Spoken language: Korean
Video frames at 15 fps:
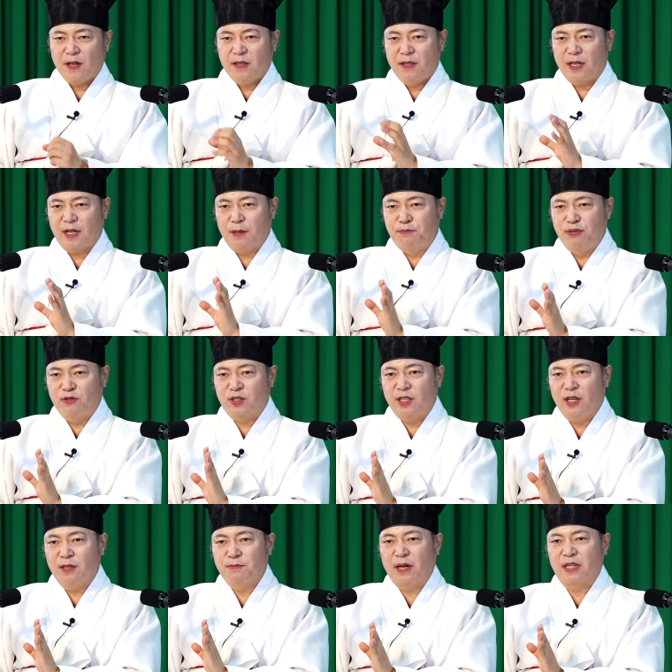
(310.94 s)
내가
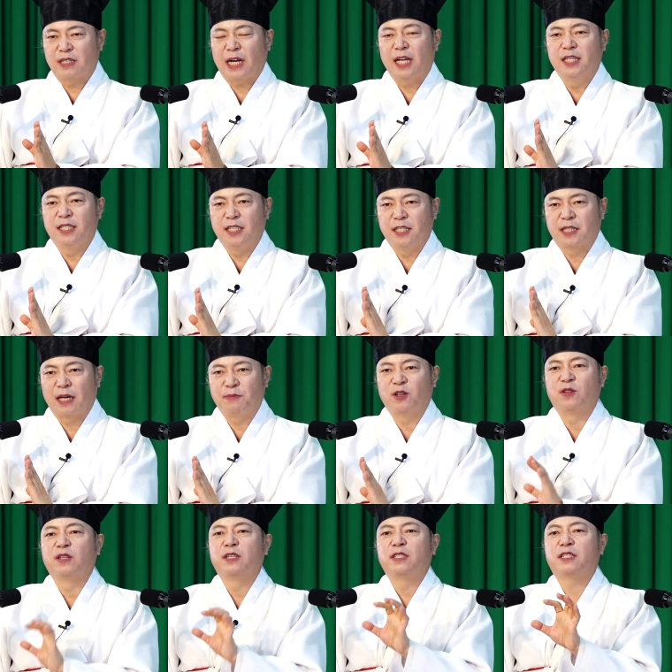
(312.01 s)
불쾌한 말을 할 일이
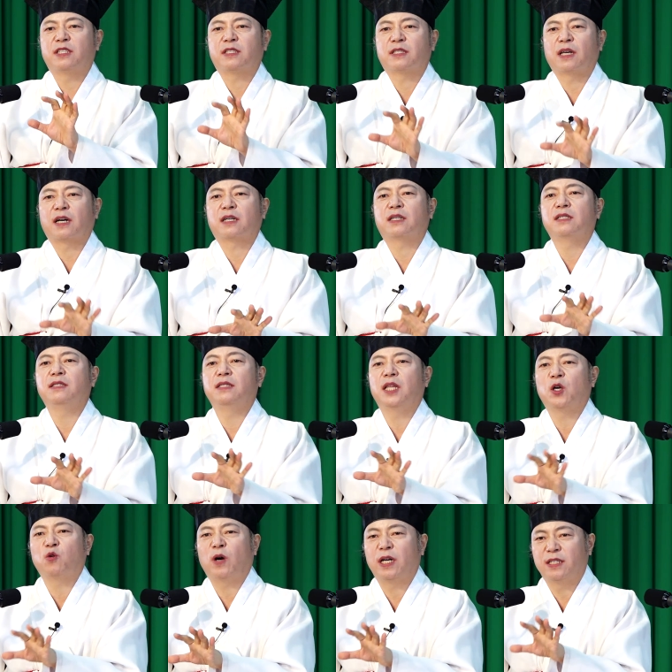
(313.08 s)
있다면 식사
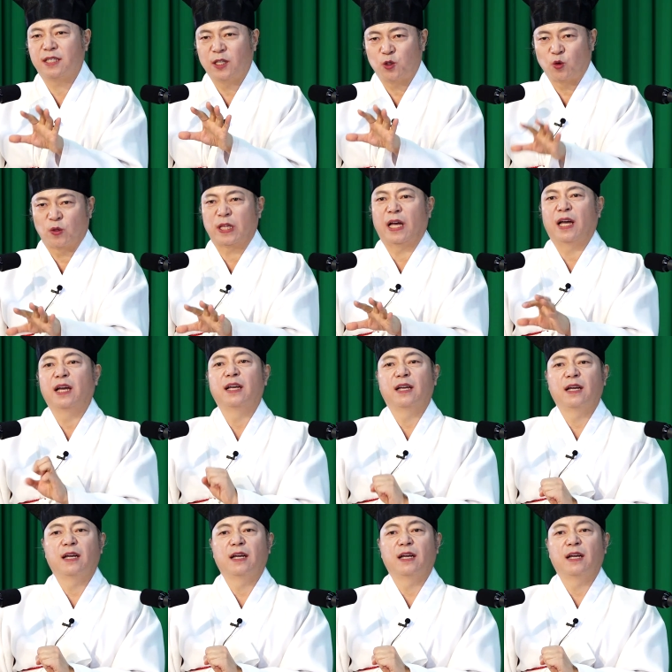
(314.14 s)
끝내고 하는 게 좋다.